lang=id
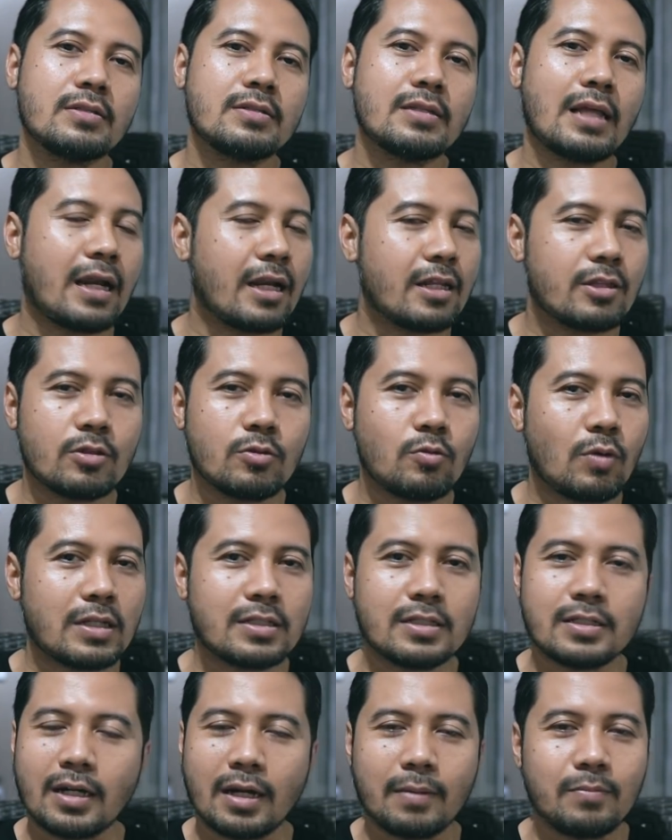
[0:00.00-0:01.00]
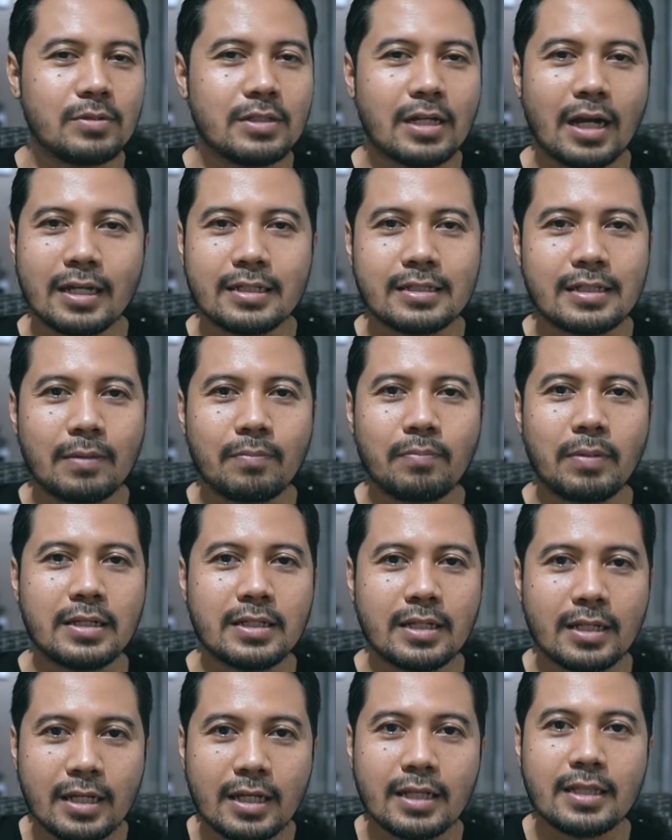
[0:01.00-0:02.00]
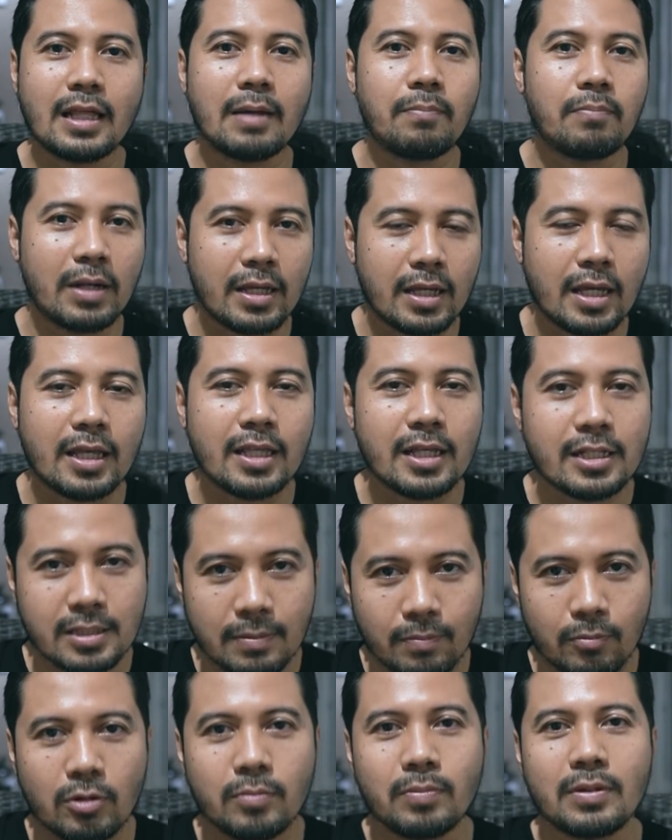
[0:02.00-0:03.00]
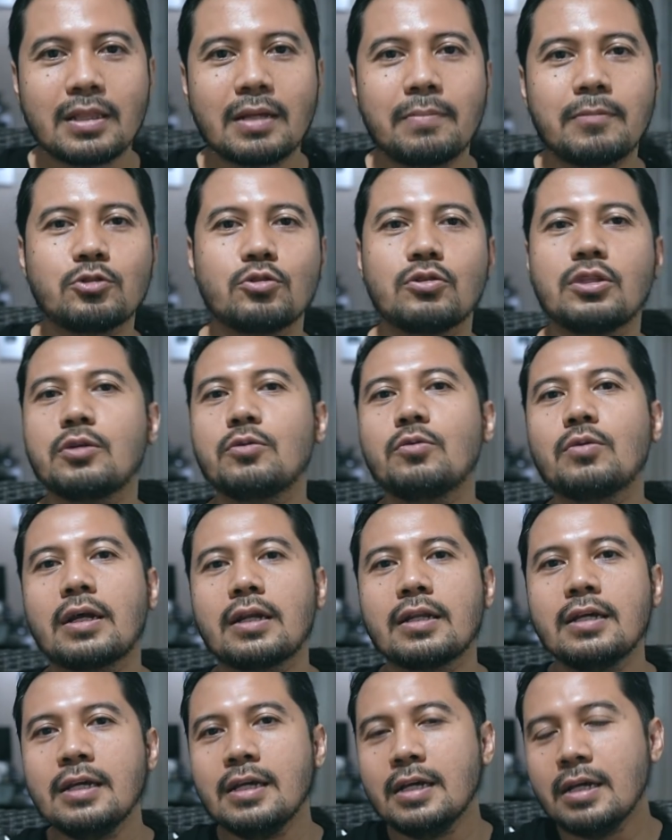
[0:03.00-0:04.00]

tarik tuas rem jangan sampai jadi kita breakingnya sebelum kita masuk tikungan